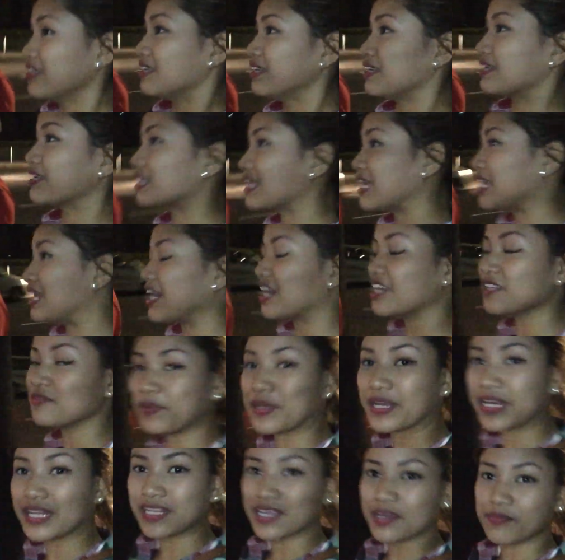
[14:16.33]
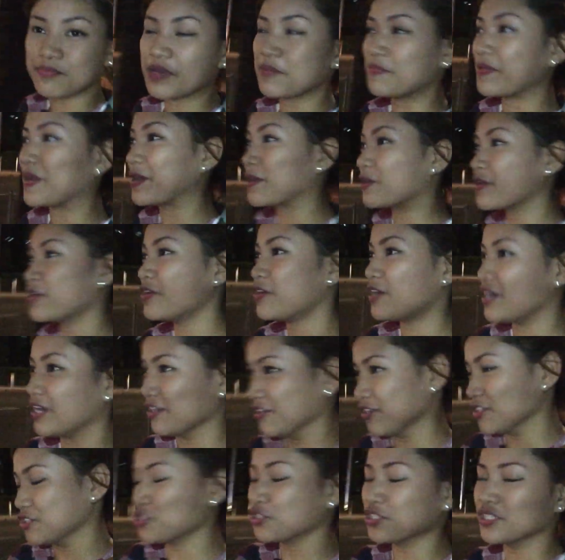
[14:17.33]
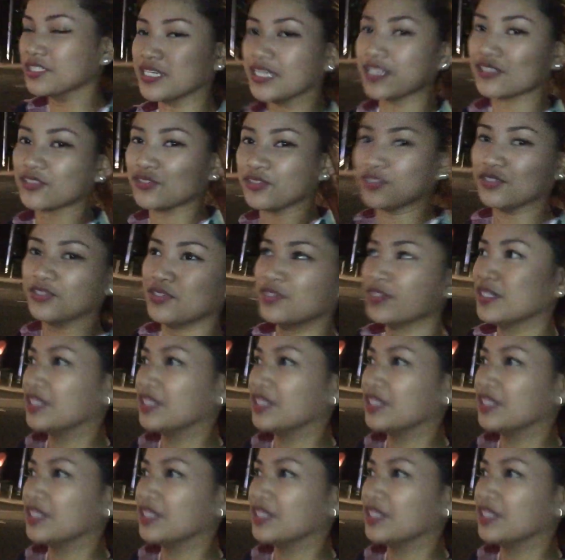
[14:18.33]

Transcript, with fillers: Naglalakad pa rin kami, pero ano, sure na to.